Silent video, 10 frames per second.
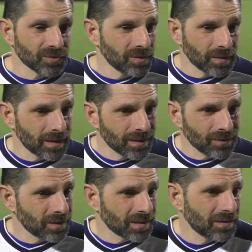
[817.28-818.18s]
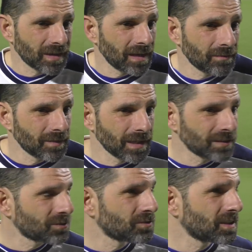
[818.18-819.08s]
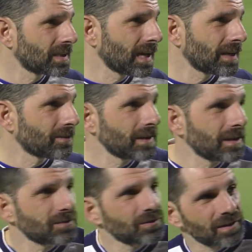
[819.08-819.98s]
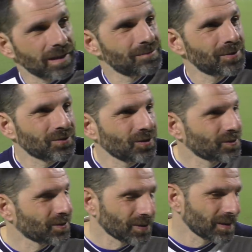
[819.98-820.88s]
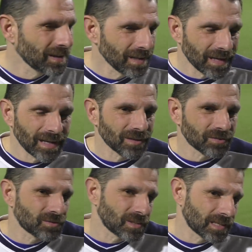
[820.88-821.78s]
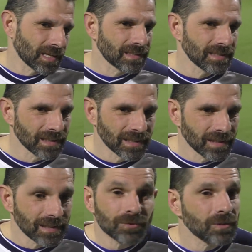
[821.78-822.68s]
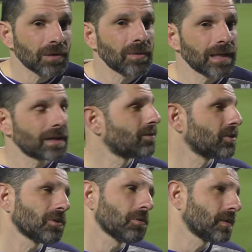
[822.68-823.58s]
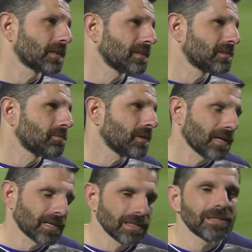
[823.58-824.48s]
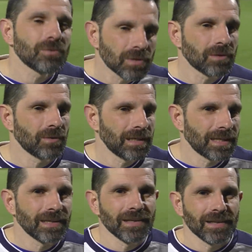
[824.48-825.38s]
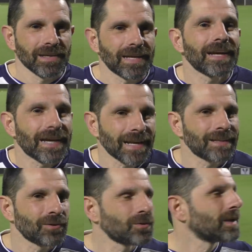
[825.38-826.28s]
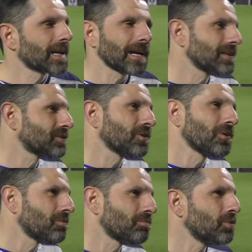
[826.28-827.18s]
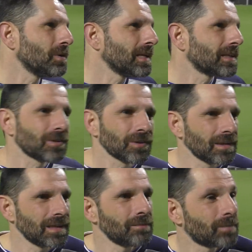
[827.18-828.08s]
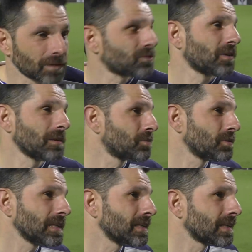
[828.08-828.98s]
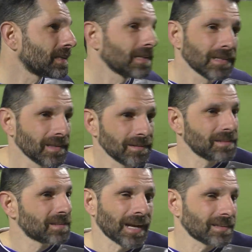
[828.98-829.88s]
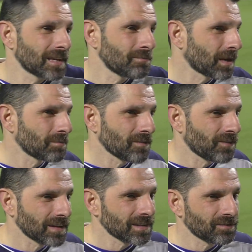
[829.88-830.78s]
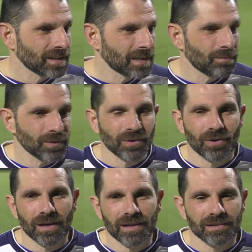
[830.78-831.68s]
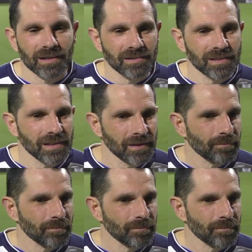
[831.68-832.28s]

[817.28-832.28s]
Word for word: ho sempre detto, questa non è la mia società, non è la società del mio socio, è la società di, di tutti quelli che vogliono partecipare, di tutti quelli che credono nel calcio pulito, delle persone pulite. Ci sarà sempre la mia faccia finché potrò esserci